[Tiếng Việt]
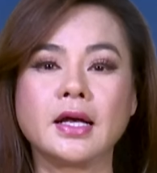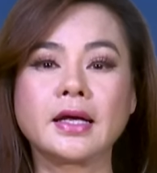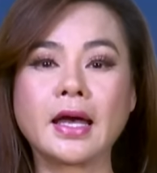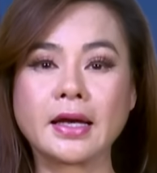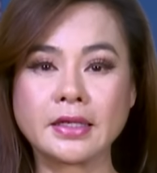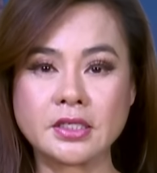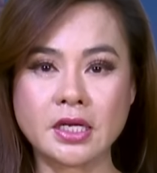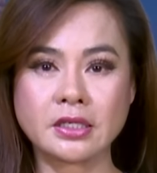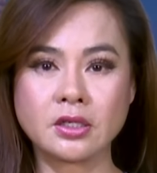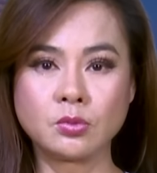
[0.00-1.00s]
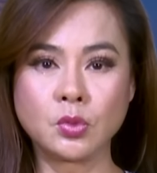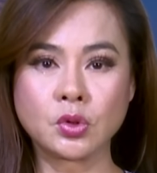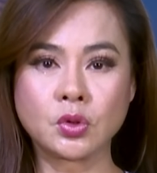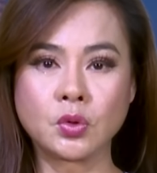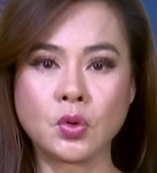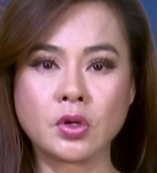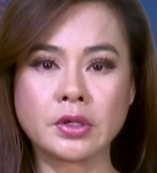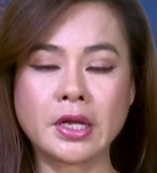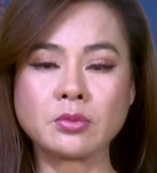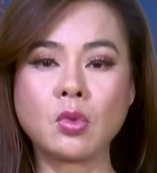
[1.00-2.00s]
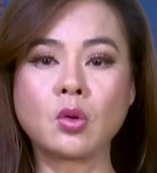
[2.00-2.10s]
Nga ngăn chặn được một cuộc đánh